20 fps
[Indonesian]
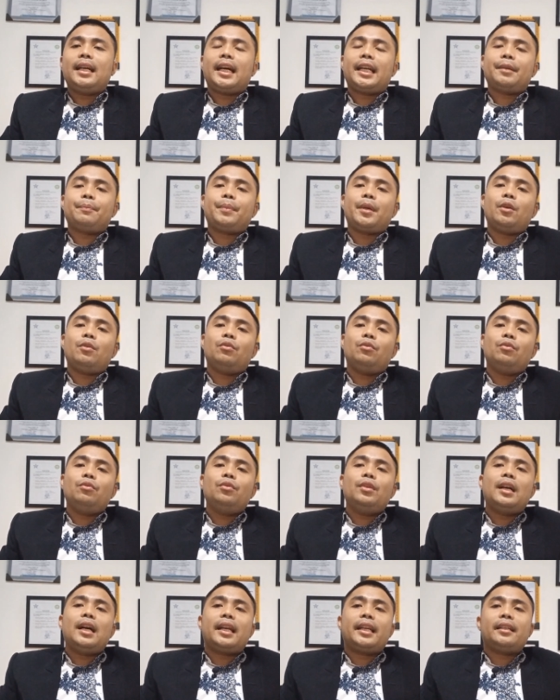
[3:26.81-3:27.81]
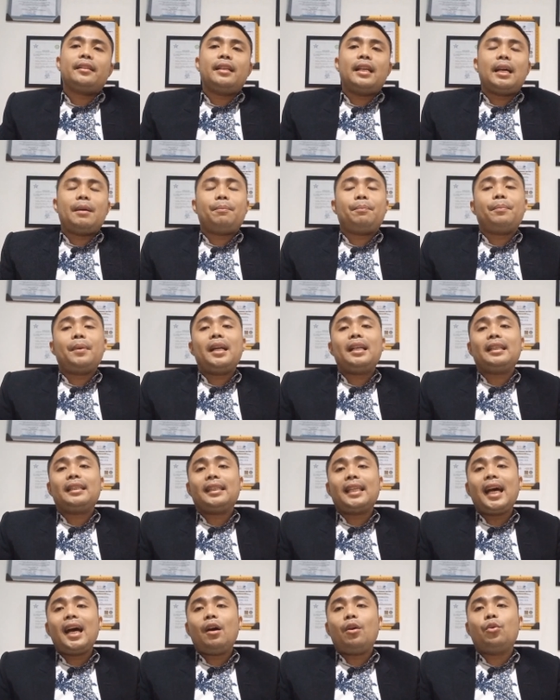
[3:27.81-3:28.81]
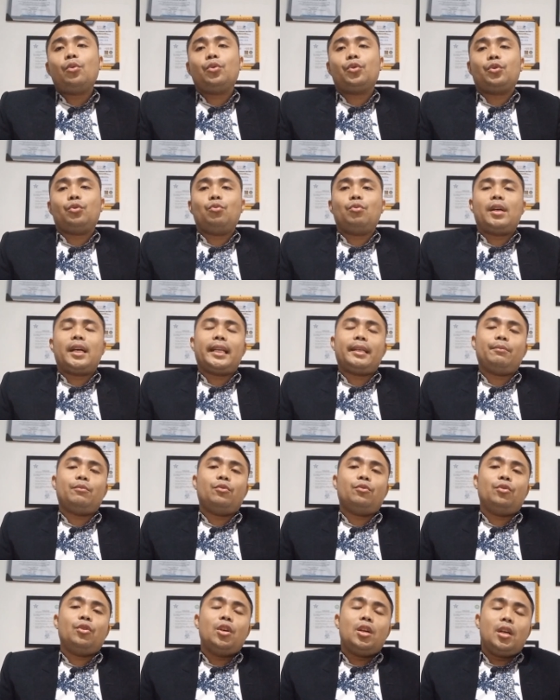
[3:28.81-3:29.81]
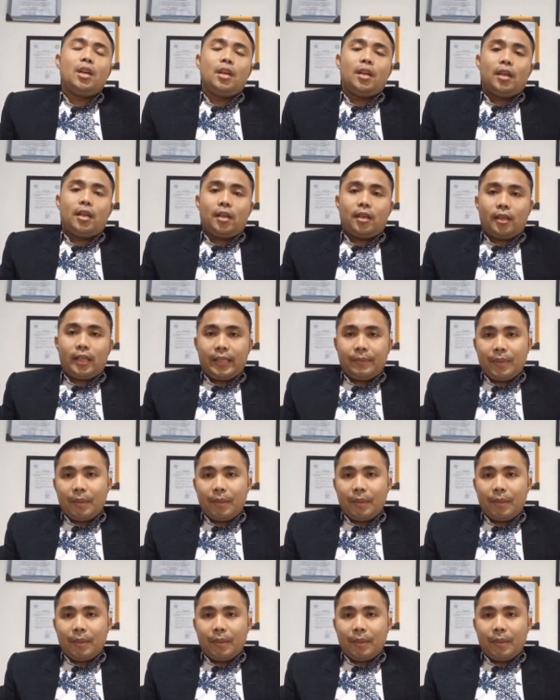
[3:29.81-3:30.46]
garing PUU garing 8 tahun 2015